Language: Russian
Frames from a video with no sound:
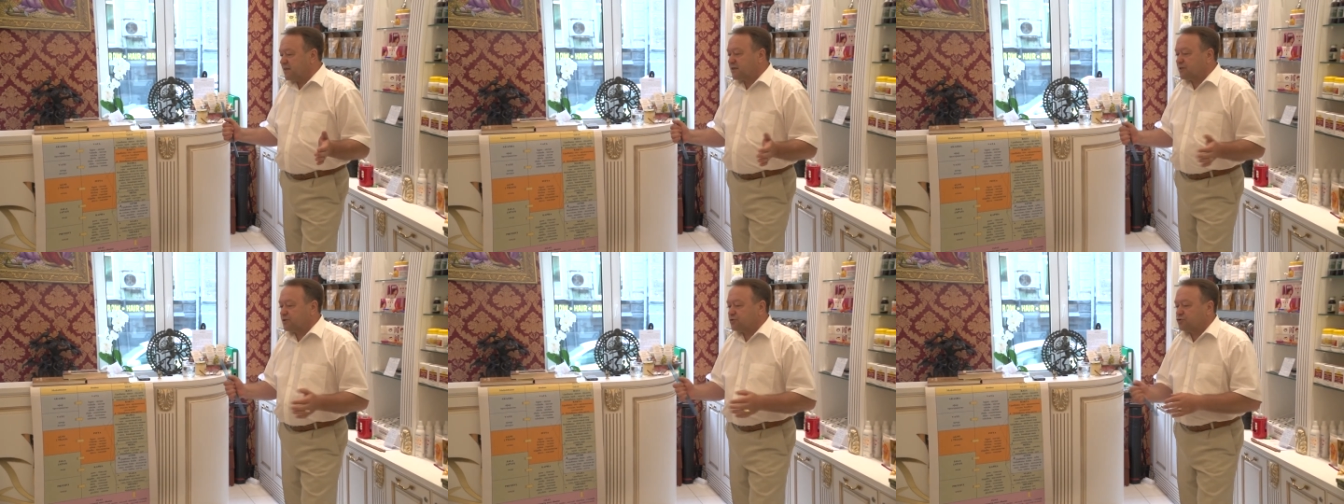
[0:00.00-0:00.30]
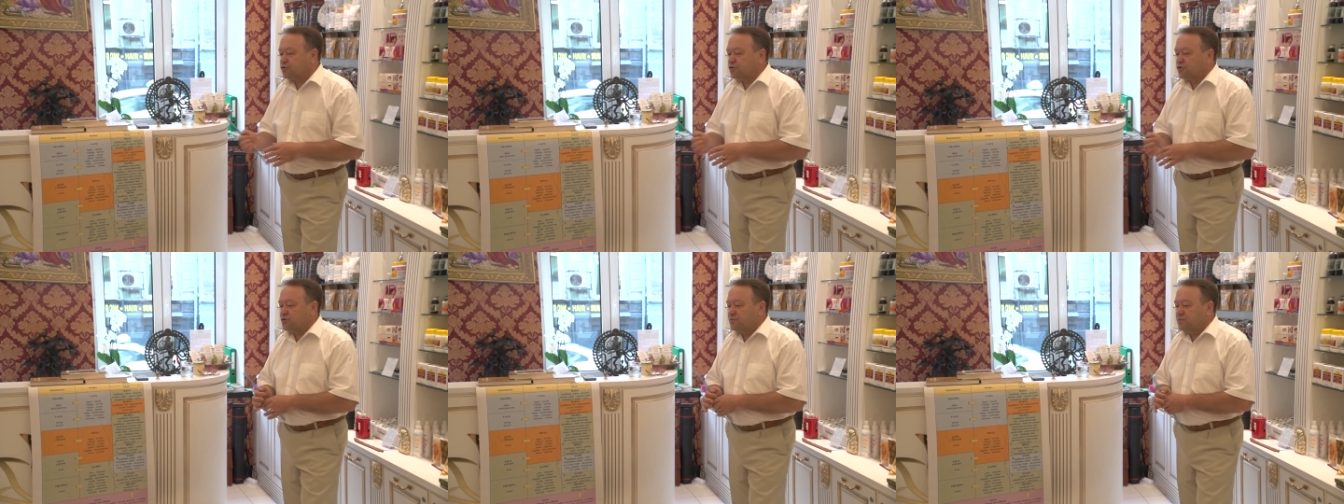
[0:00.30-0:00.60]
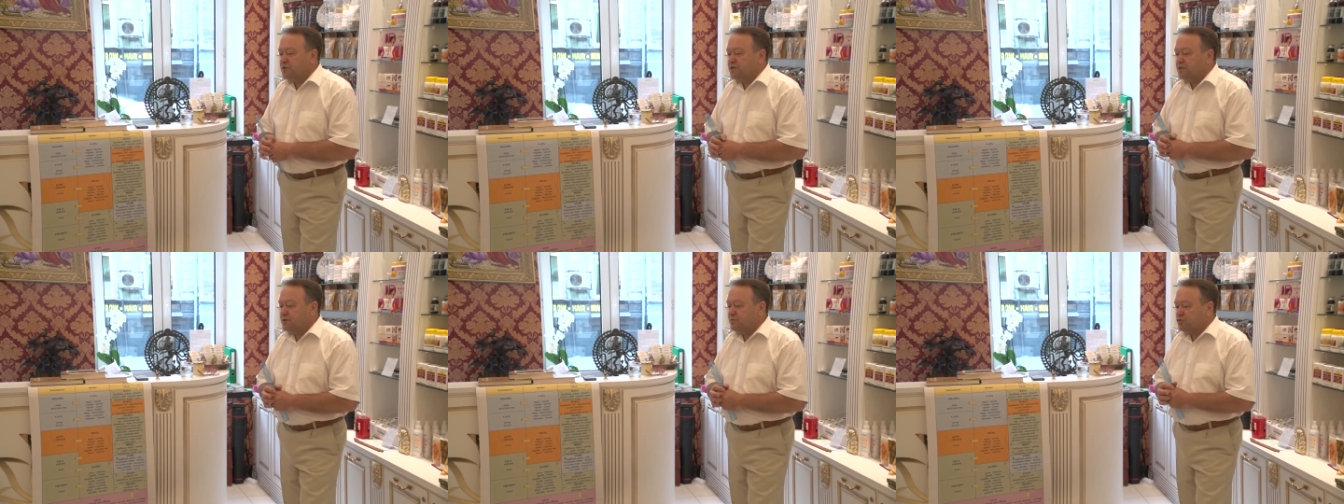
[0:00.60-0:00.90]
которую
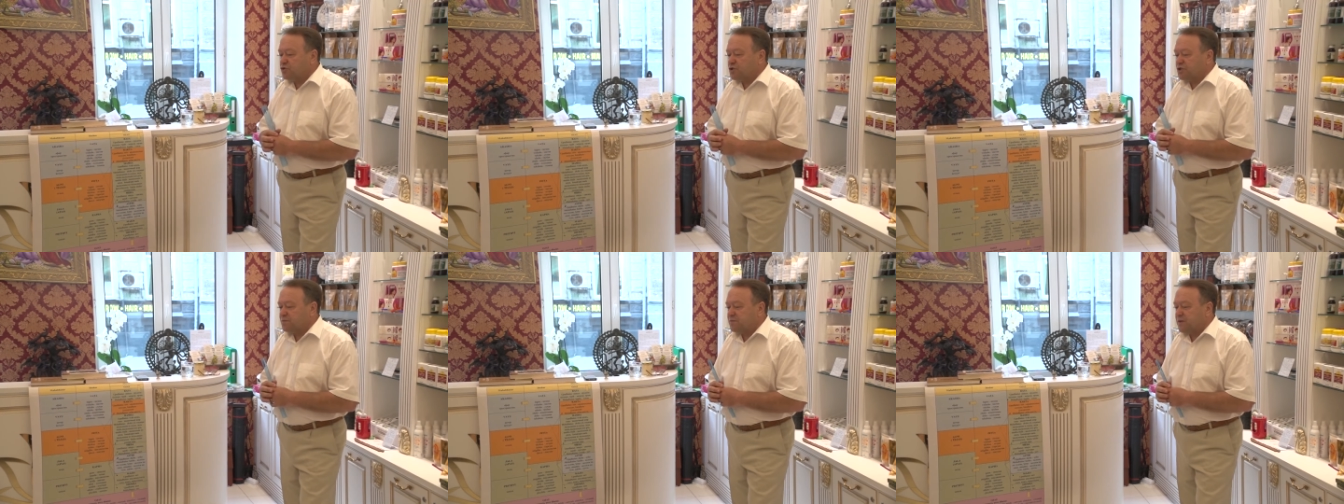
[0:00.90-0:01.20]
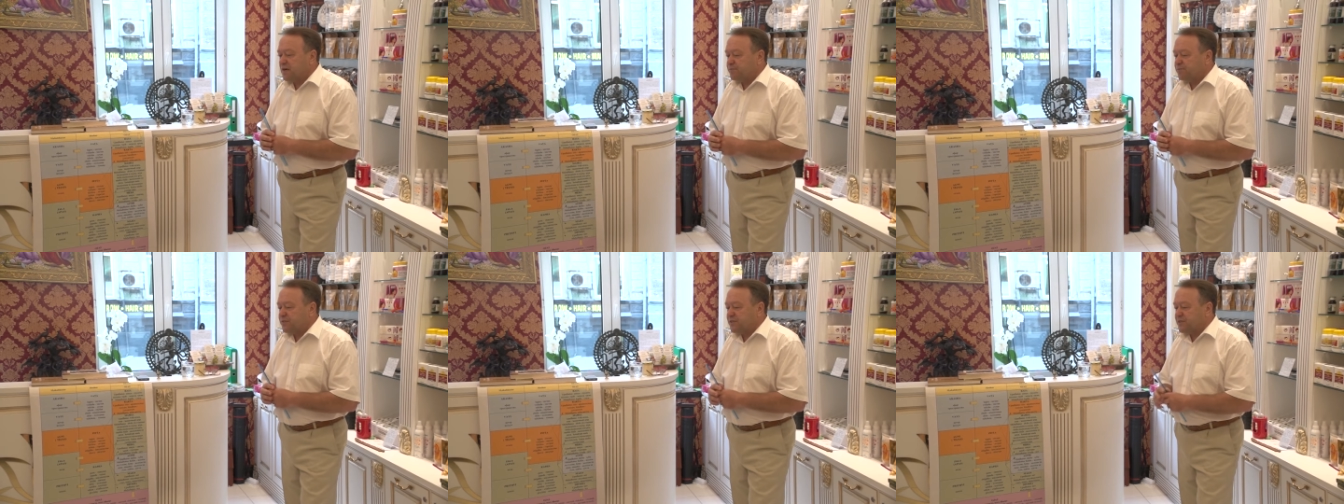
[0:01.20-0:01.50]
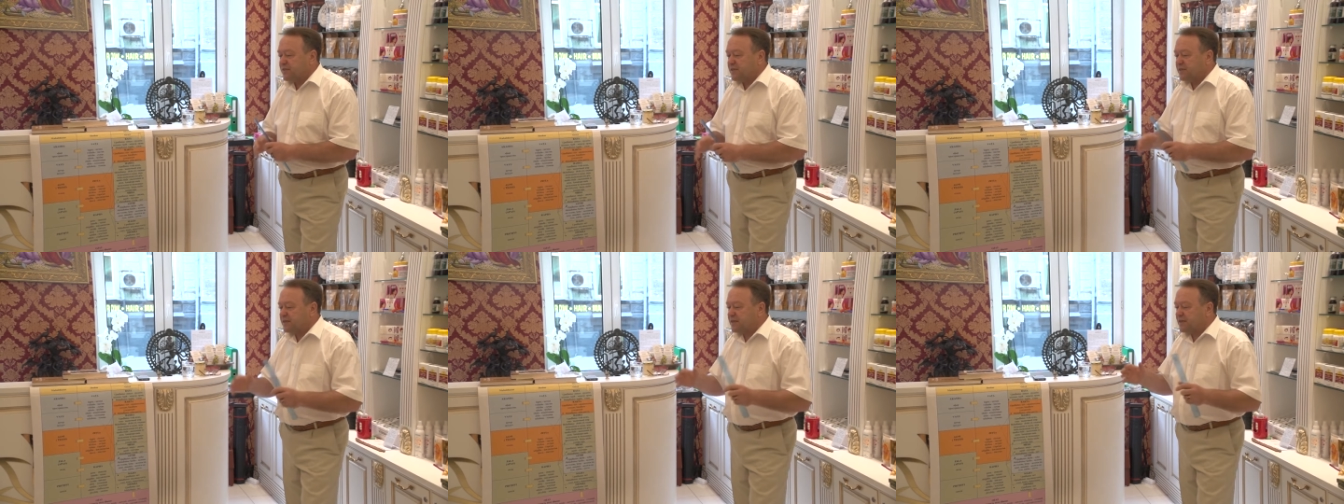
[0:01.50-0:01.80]
мы не можем
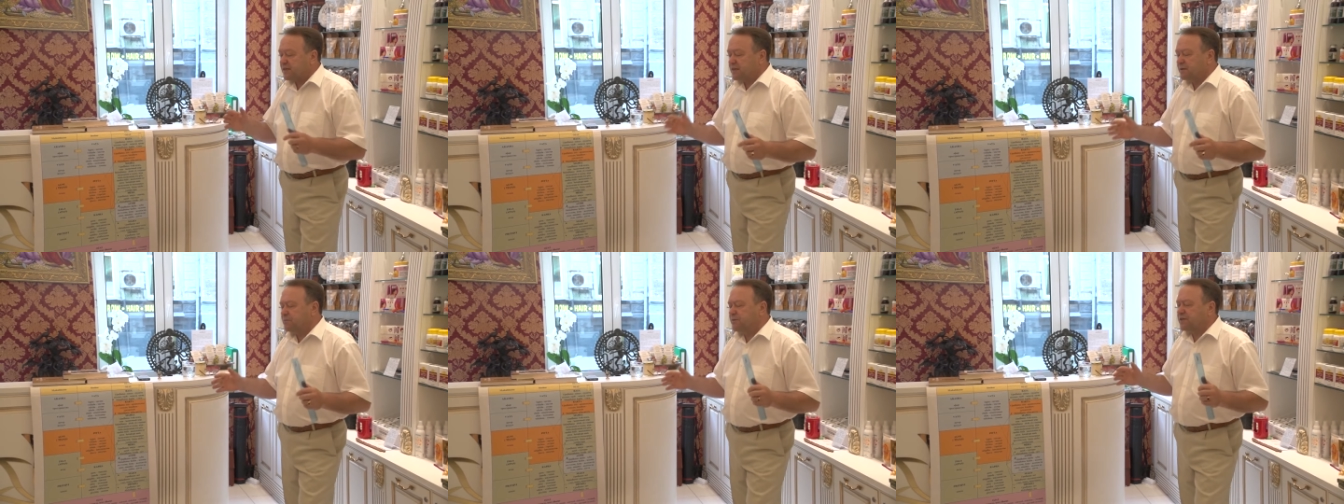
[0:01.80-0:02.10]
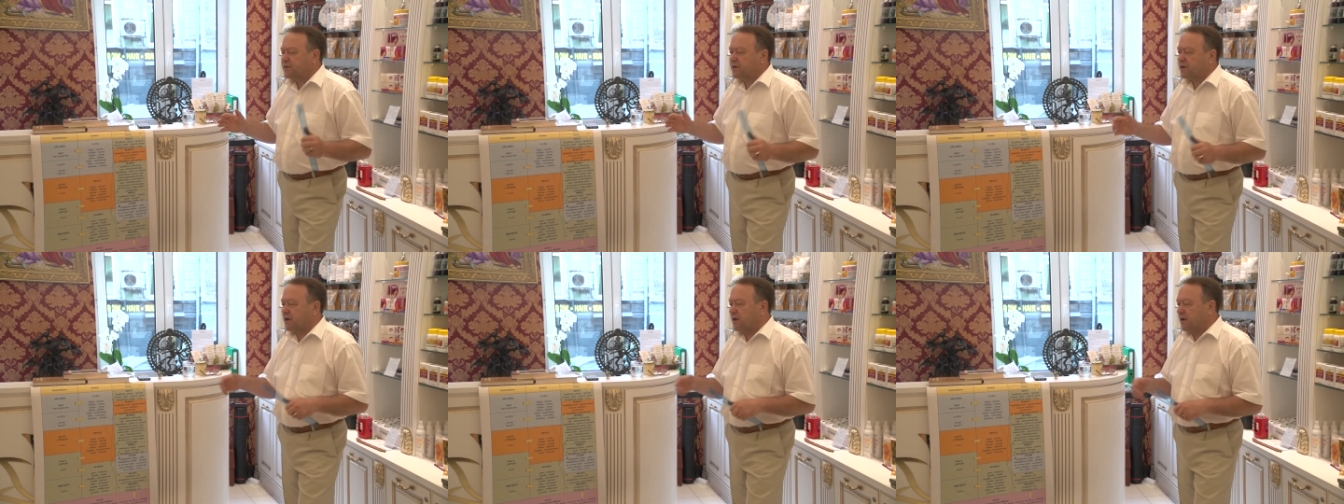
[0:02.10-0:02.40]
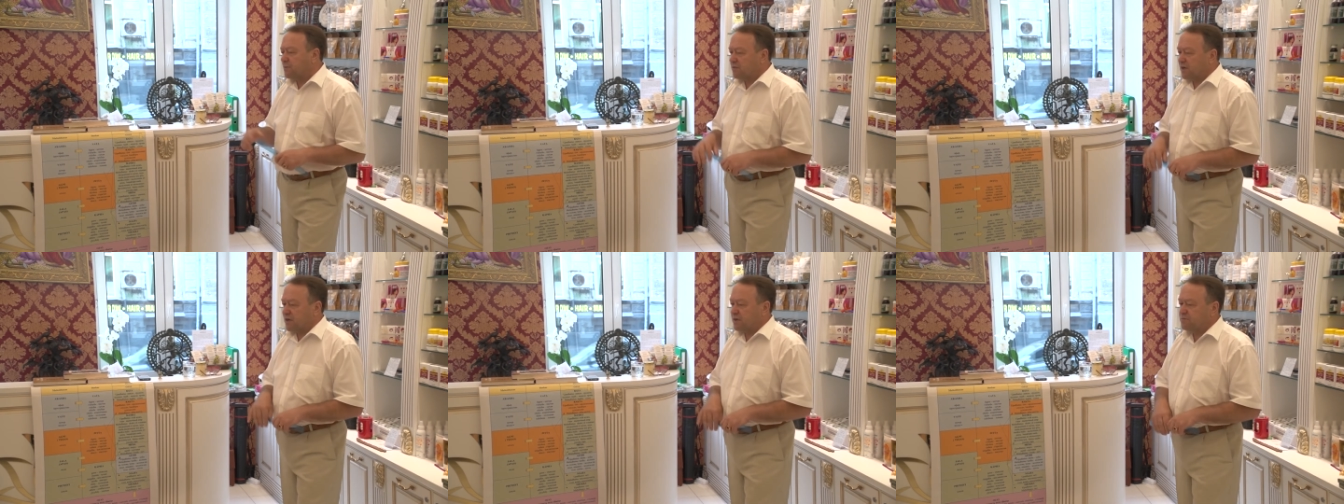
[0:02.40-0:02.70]
описать какими-то
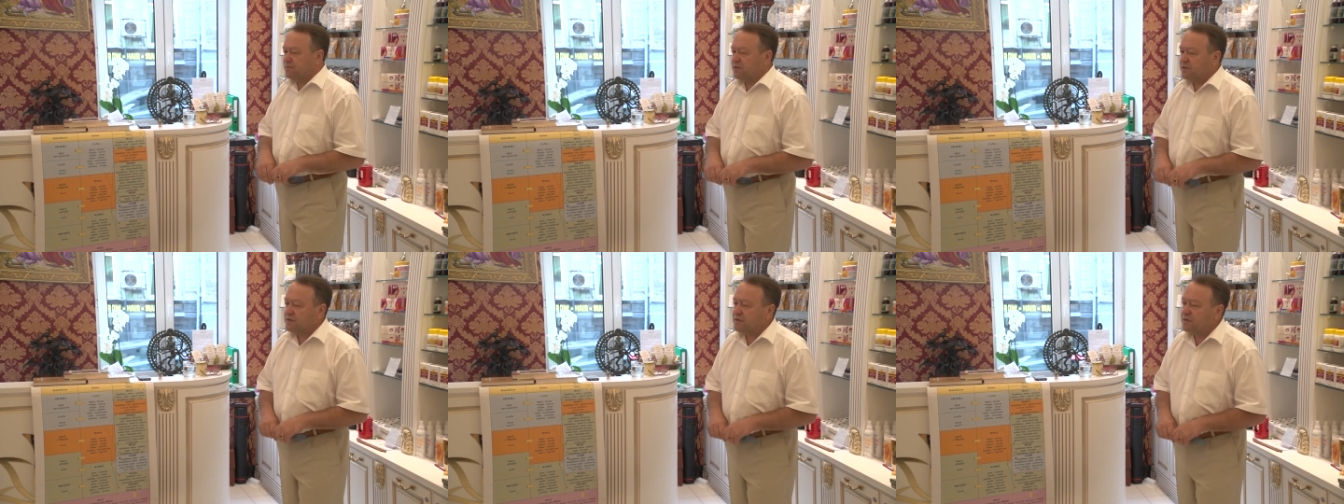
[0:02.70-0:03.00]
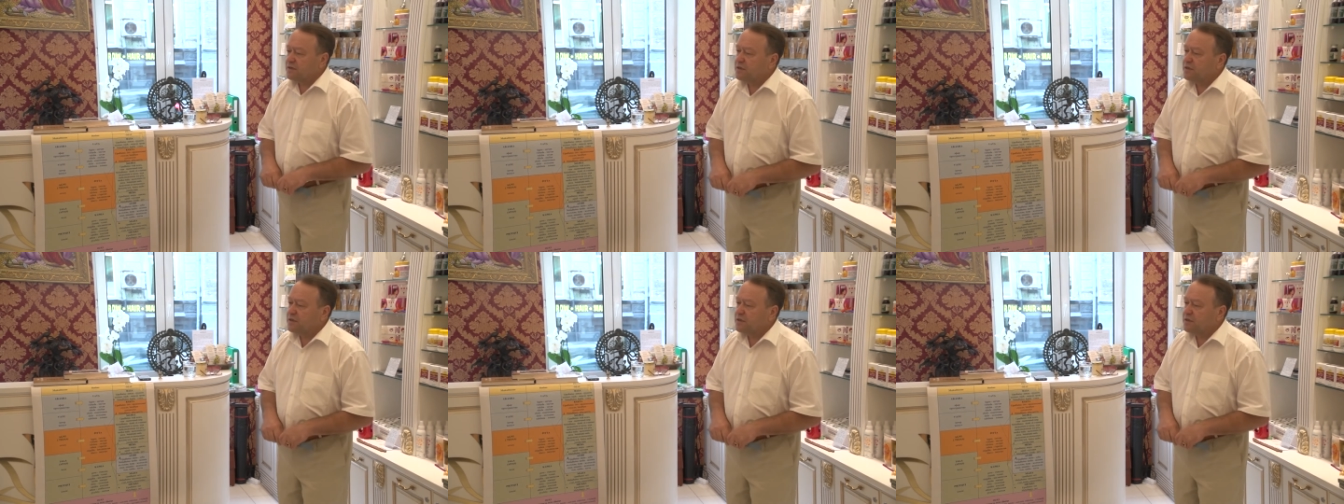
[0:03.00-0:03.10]
рамками.